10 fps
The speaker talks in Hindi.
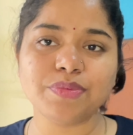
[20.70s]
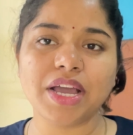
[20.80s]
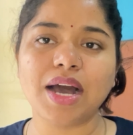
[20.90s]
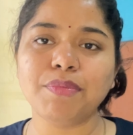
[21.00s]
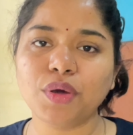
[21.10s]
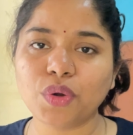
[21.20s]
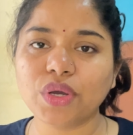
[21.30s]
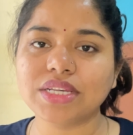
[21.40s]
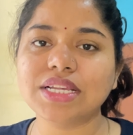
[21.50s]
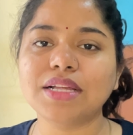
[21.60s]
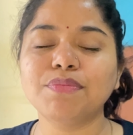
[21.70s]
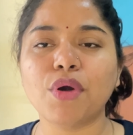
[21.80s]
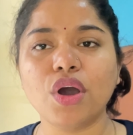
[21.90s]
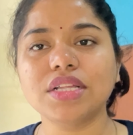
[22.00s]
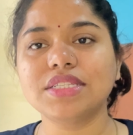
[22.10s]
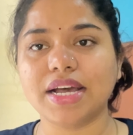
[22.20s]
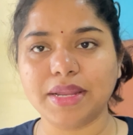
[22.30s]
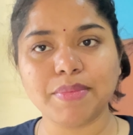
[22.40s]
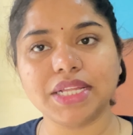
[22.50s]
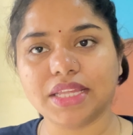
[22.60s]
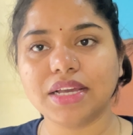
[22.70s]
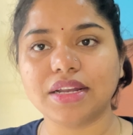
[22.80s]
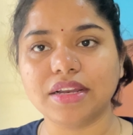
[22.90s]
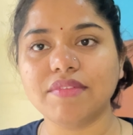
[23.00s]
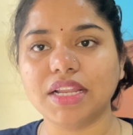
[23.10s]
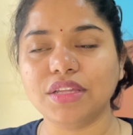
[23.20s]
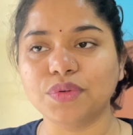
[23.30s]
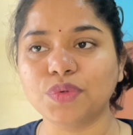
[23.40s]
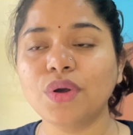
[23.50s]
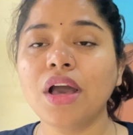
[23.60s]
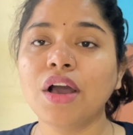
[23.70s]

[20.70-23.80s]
मैं आप लोगों के साथ बहुत सारी बातें करने वाली हूँ